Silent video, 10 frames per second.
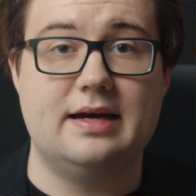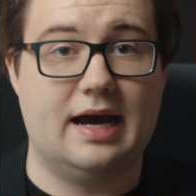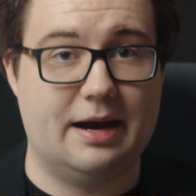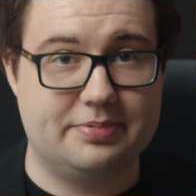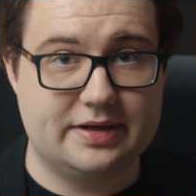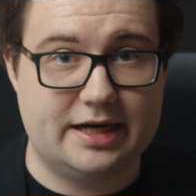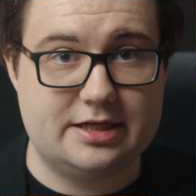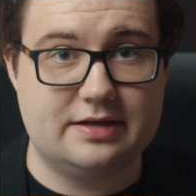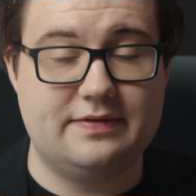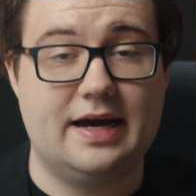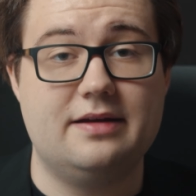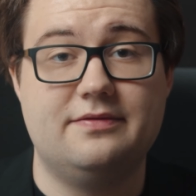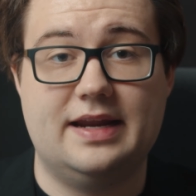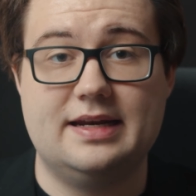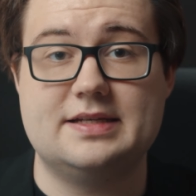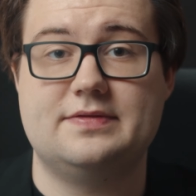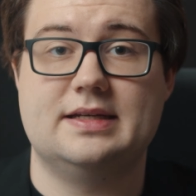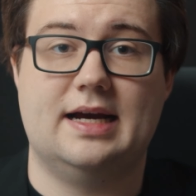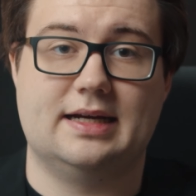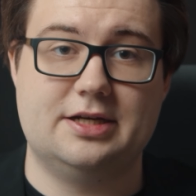abgerechnet werden, wenn das
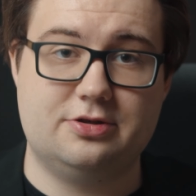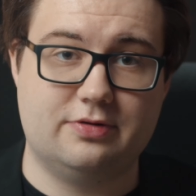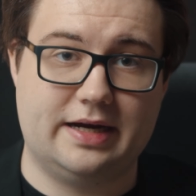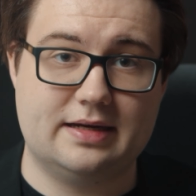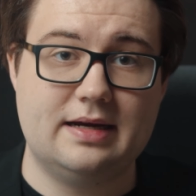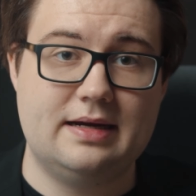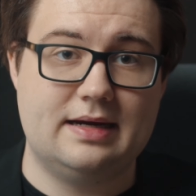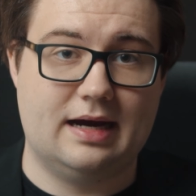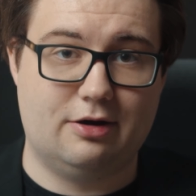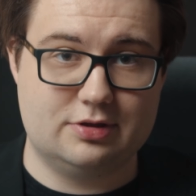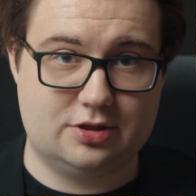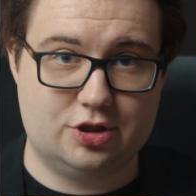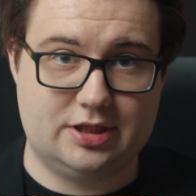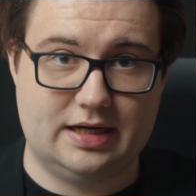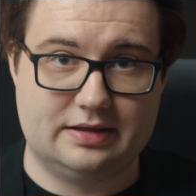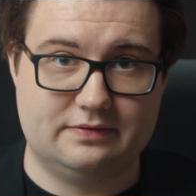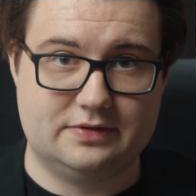vertraglich korrekt ausgestaltet